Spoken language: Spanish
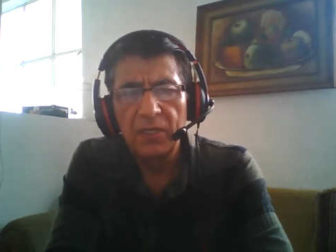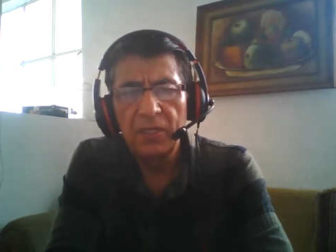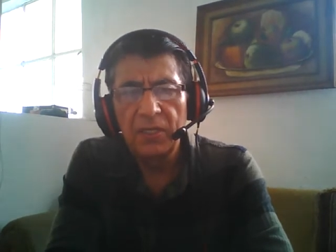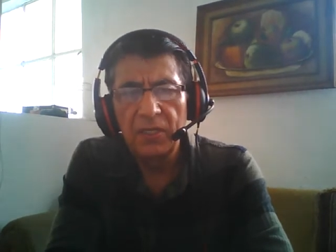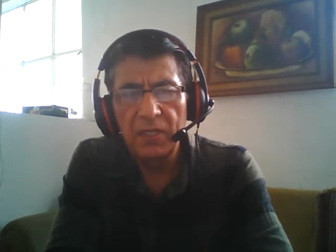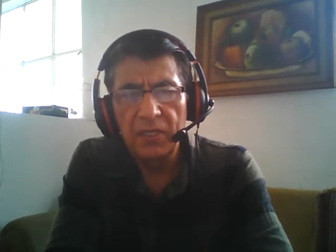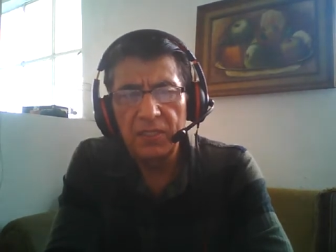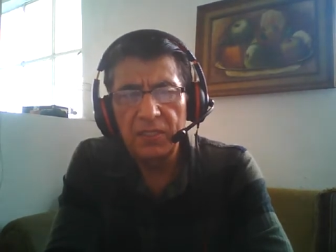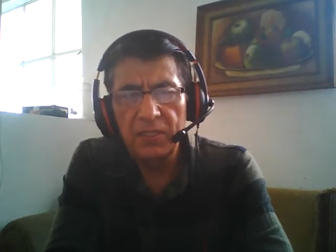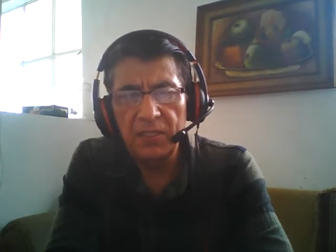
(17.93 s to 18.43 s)

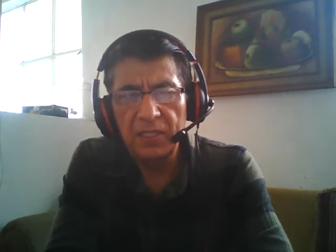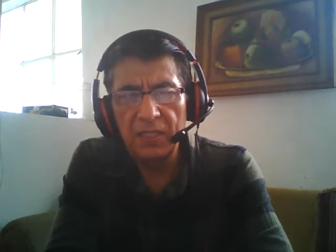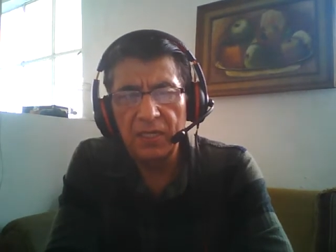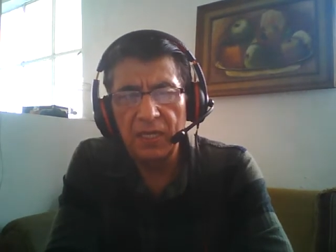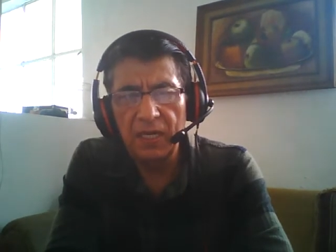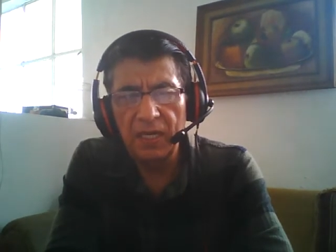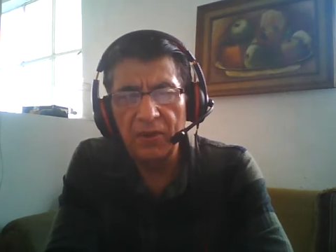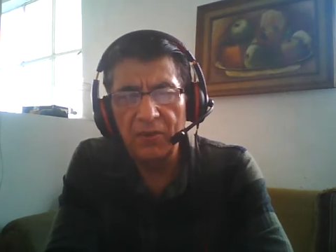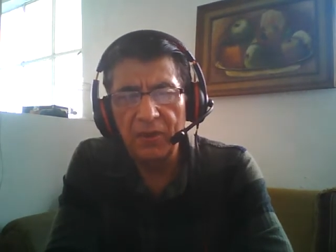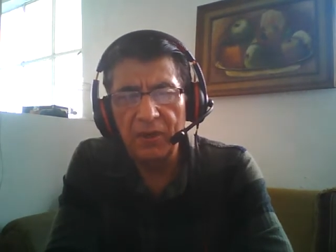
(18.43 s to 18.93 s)
que
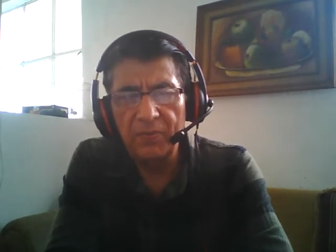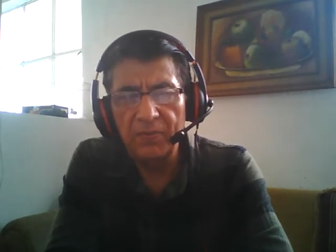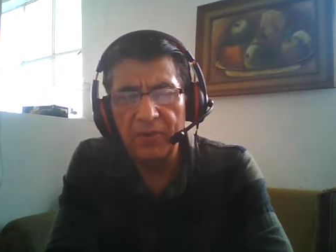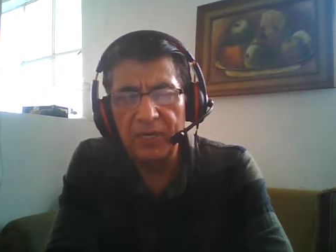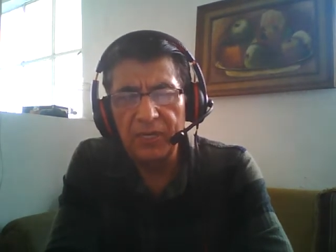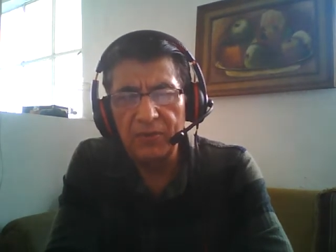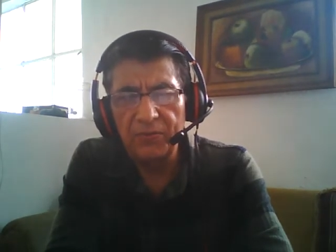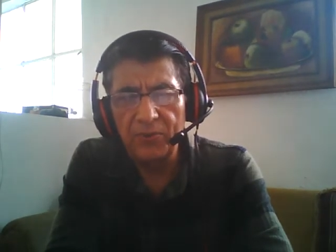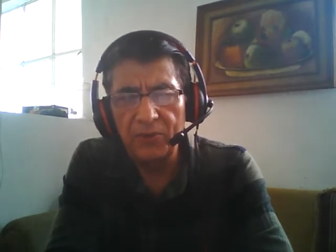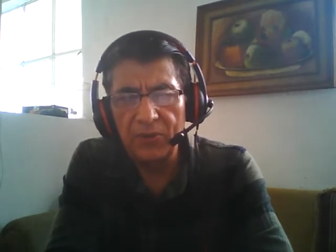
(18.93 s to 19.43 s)
siga la
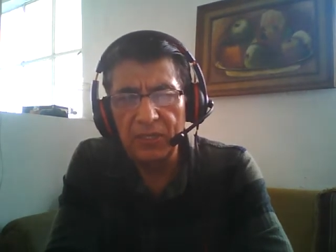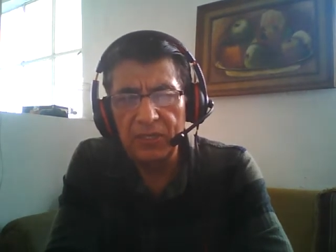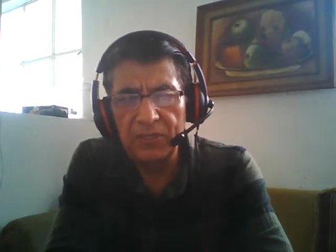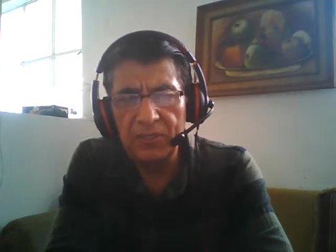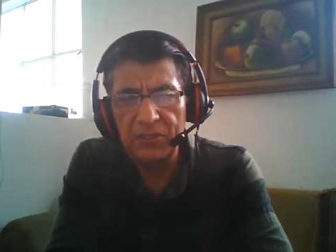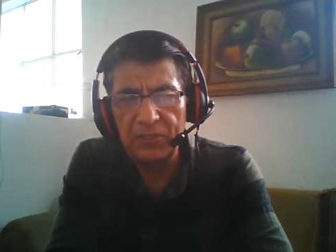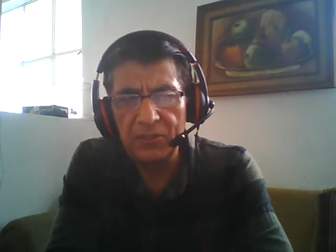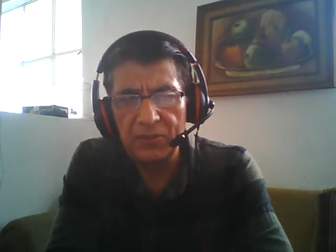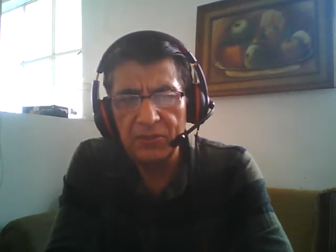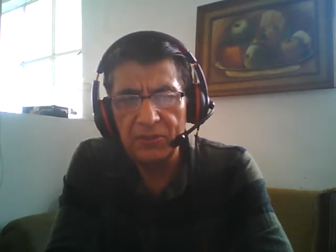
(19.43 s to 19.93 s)

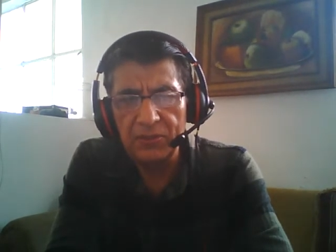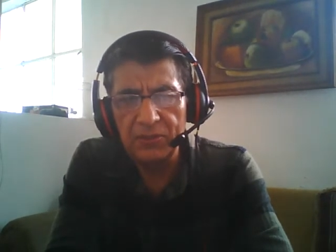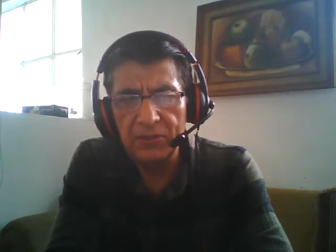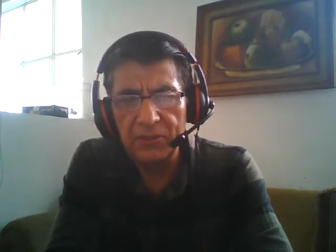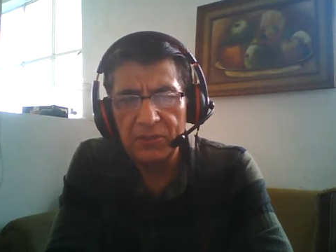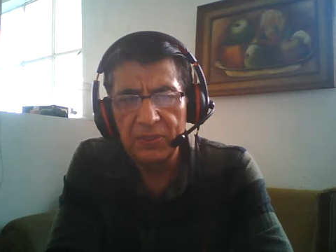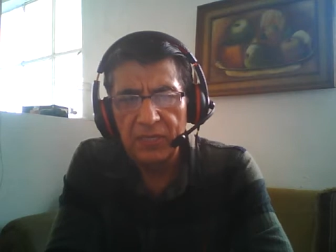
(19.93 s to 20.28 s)
manipulación,